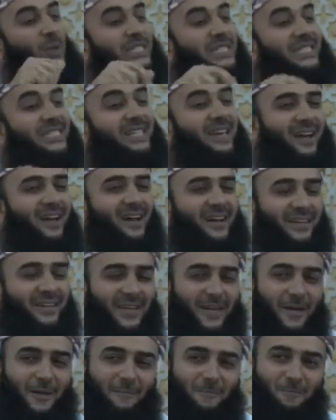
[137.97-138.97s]

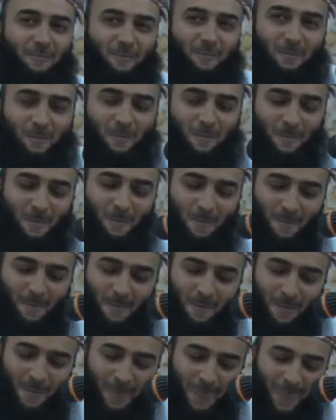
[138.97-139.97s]
واستعان
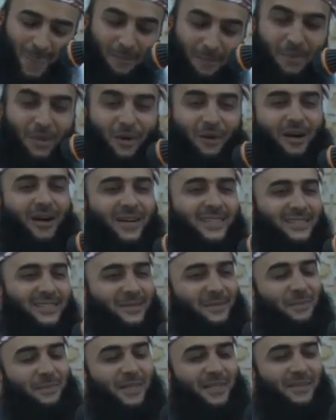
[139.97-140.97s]
بقائد
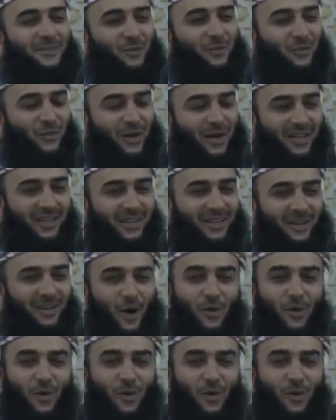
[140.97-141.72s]
من ظفار